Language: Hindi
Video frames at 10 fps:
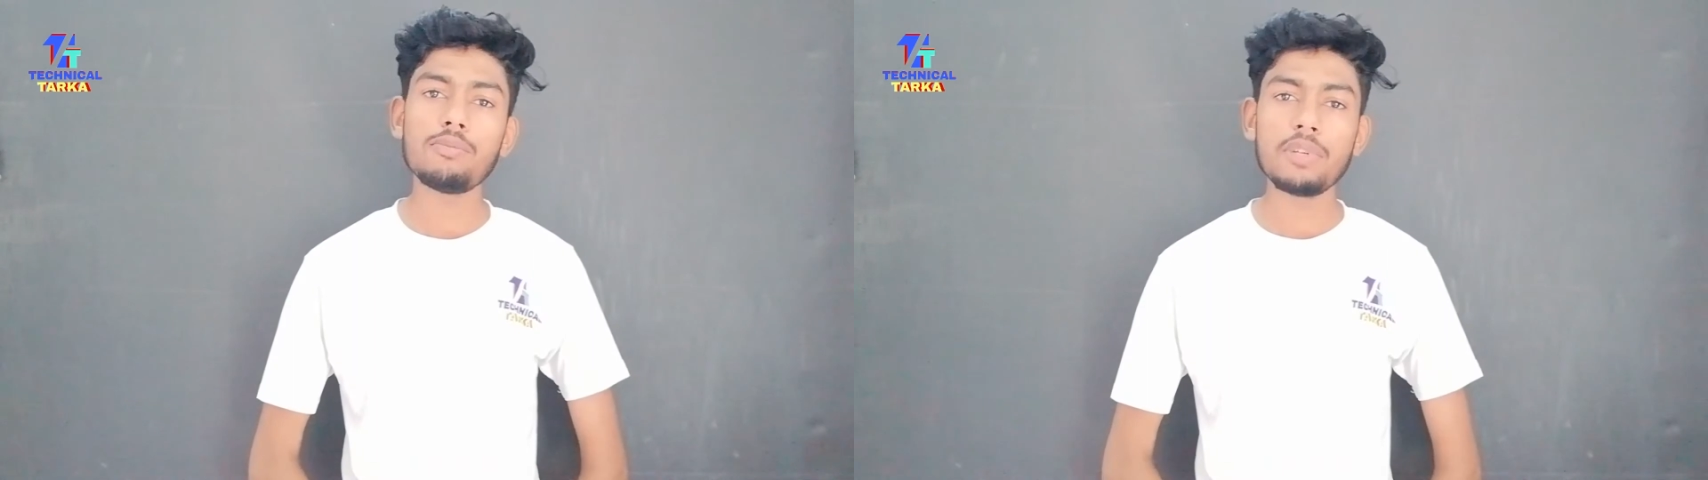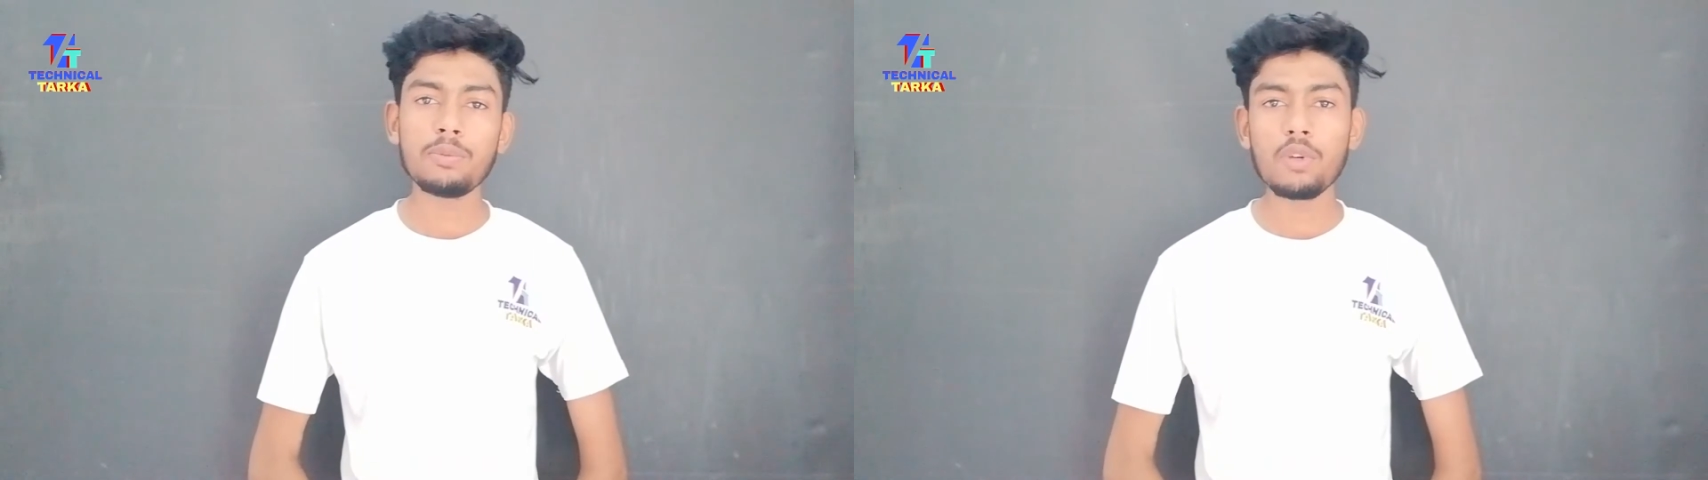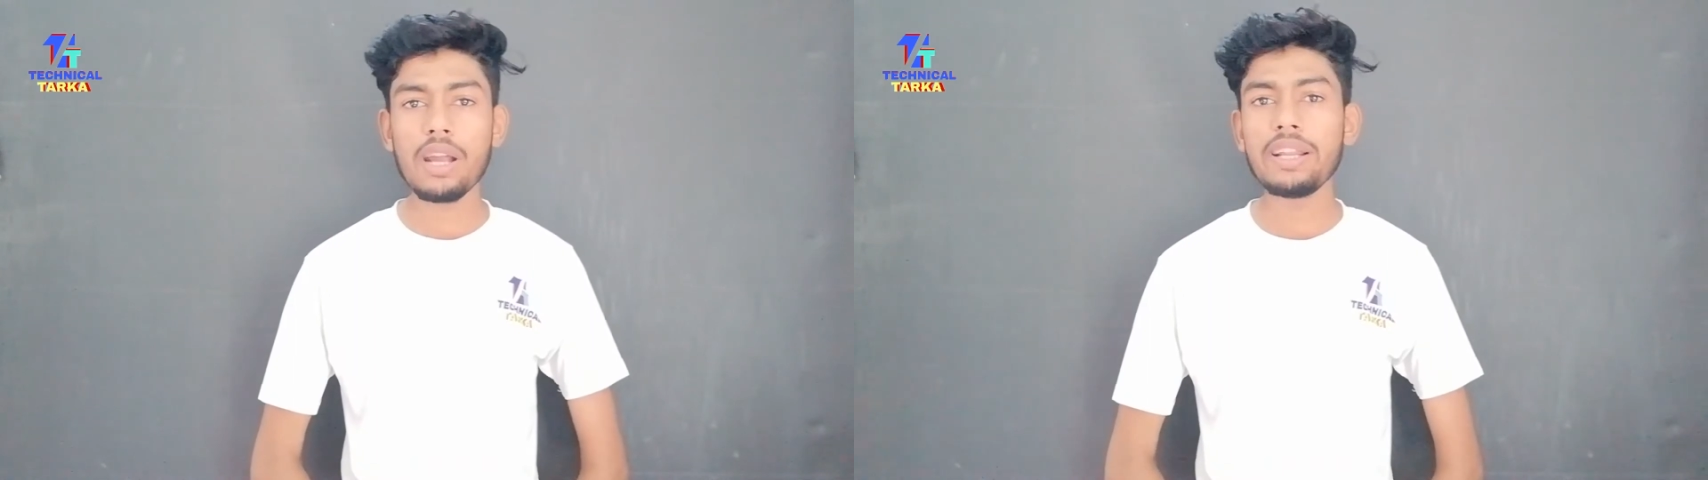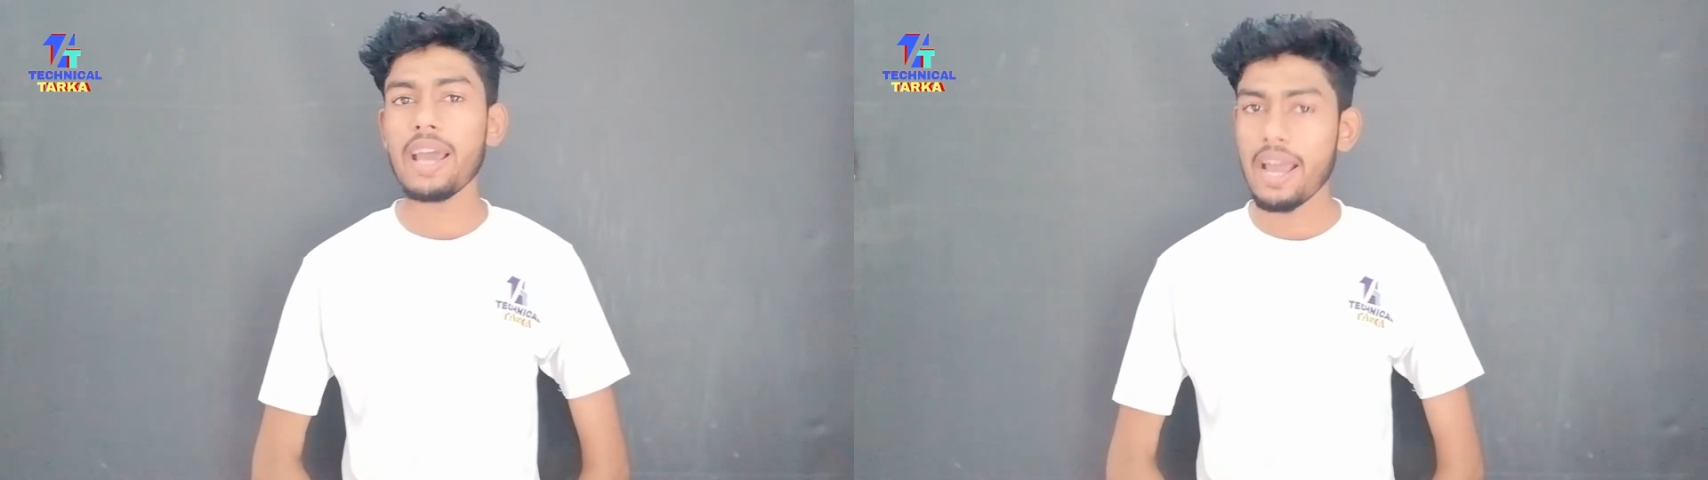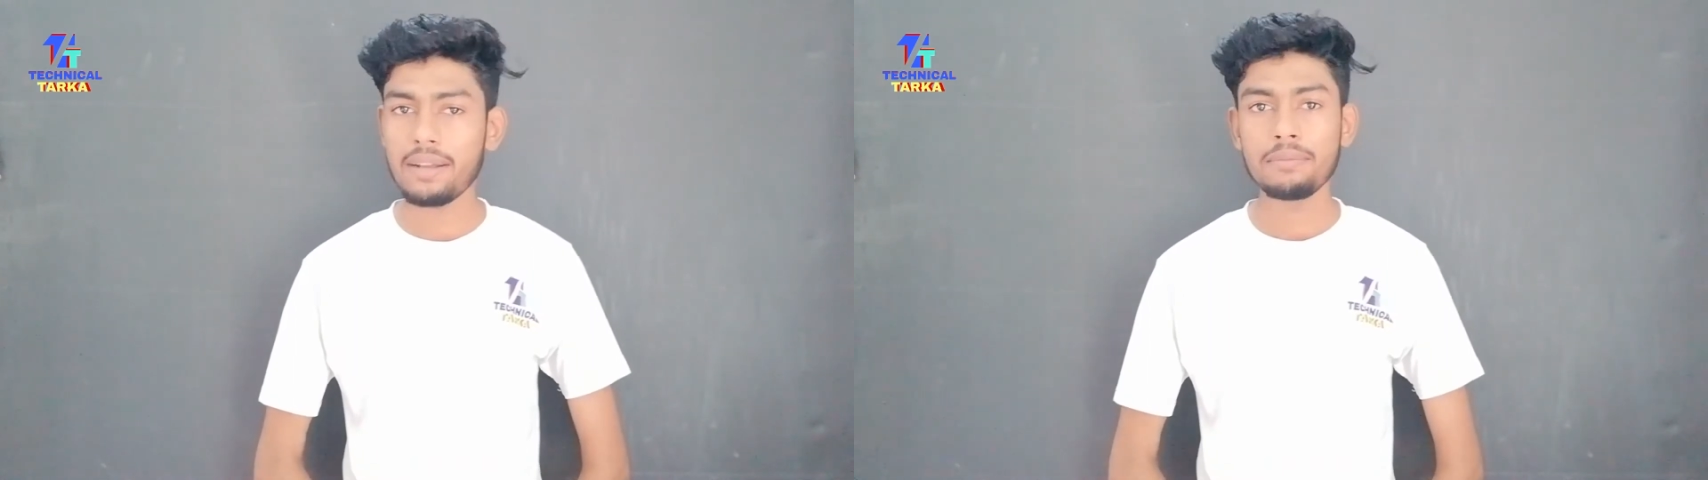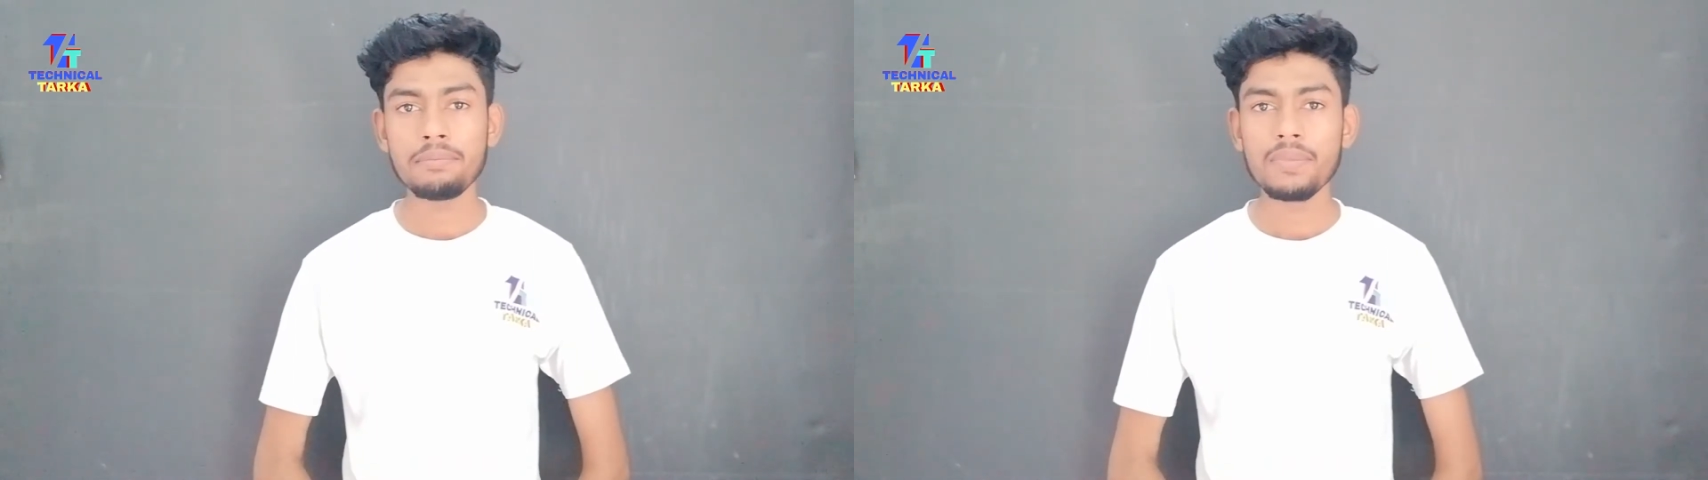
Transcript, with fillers: फेसबुक आई हैक